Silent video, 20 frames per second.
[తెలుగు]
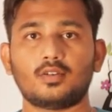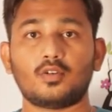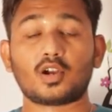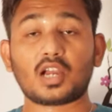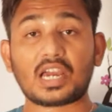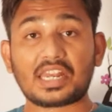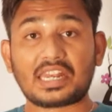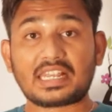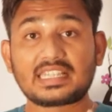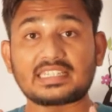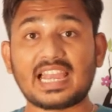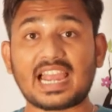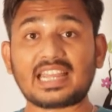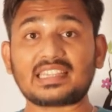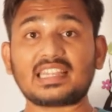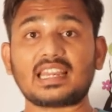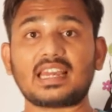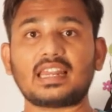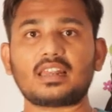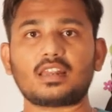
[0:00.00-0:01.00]
ఒక
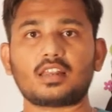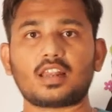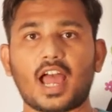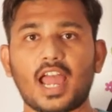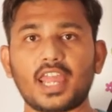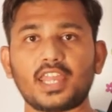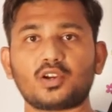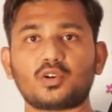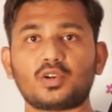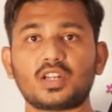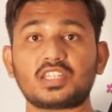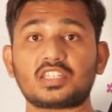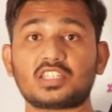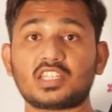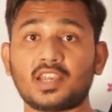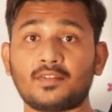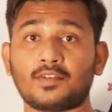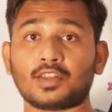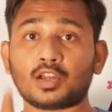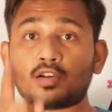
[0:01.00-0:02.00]
నిజాయితీ గల నాయకుడి
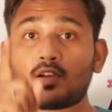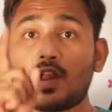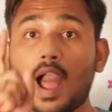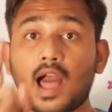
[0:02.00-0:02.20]
జీవితం